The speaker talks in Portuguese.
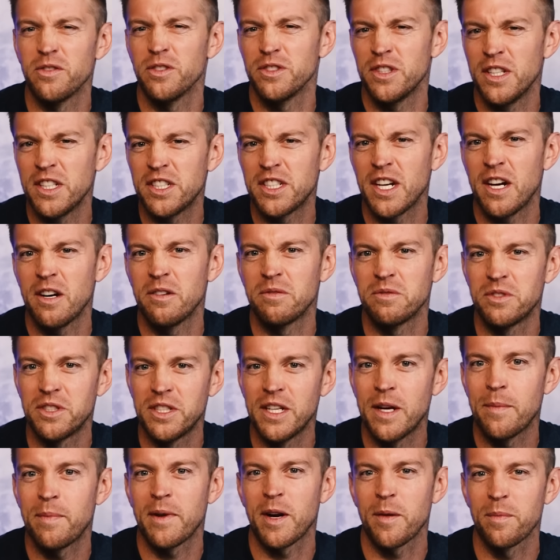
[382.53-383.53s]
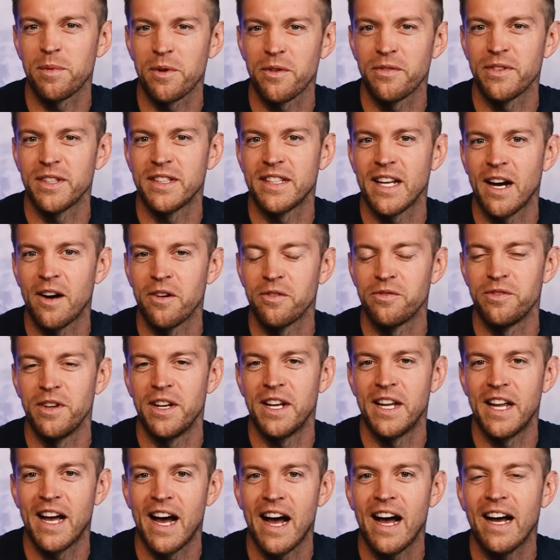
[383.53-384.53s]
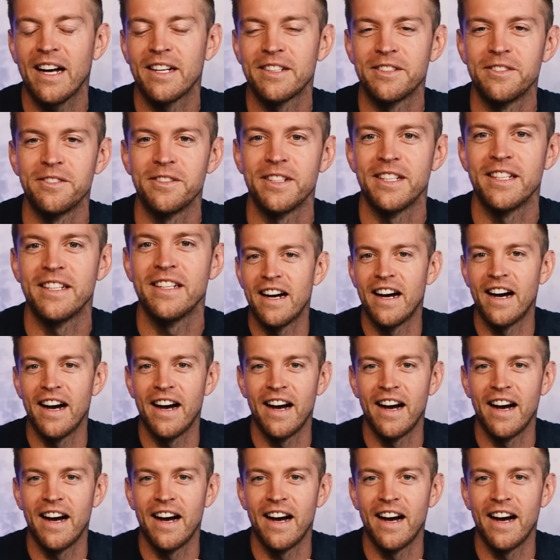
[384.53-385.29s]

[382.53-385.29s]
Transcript: Vou deixar um dia para aproveitar o feriado e